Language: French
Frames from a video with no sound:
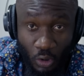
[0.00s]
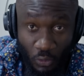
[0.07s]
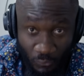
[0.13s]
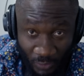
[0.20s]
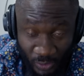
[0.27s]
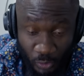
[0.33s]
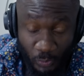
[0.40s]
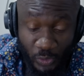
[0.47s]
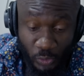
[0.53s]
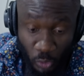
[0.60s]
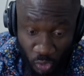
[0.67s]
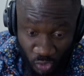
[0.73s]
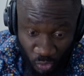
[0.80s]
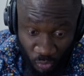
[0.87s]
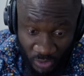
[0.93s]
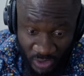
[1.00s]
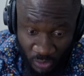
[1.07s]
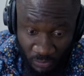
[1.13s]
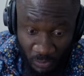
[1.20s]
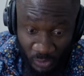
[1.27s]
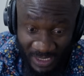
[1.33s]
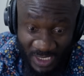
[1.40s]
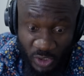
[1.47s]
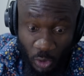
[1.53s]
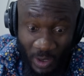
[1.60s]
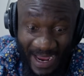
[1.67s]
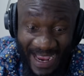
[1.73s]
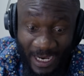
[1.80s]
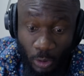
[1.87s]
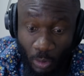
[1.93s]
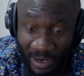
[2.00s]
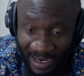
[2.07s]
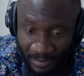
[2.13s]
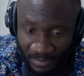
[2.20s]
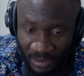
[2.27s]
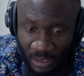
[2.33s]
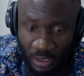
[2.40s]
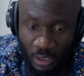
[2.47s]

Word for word: On voit depuis deux jours des augmentations incroyables.